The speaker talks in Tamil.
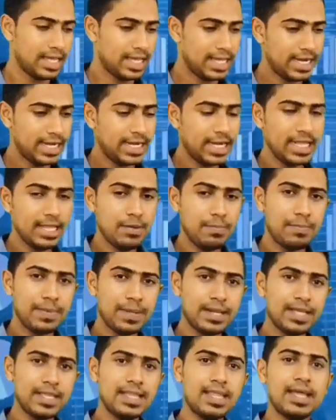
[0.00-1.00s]
இரண்டையும்
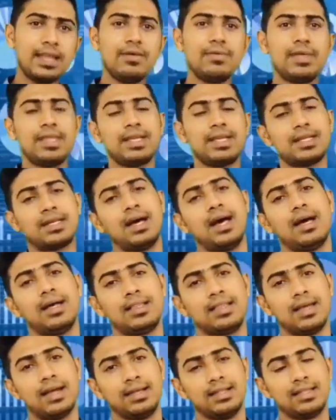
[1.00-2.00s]

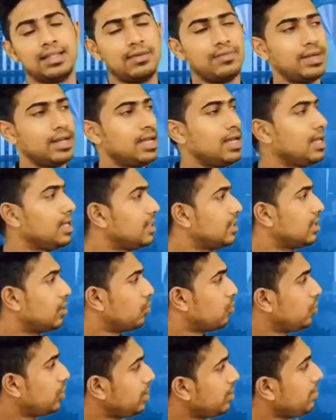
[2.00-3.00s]
பிரித்தறிவதற்காகத்தானே தவிர இந்த
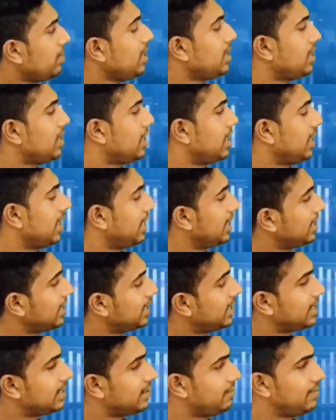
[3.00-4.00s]
உரிமை
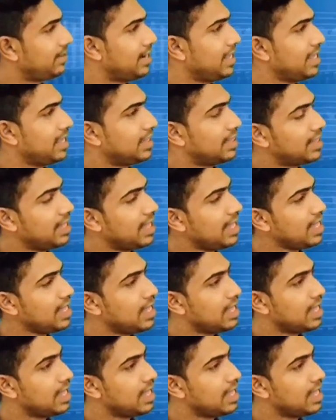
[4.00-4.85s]
என்கின்ற விடயத்தை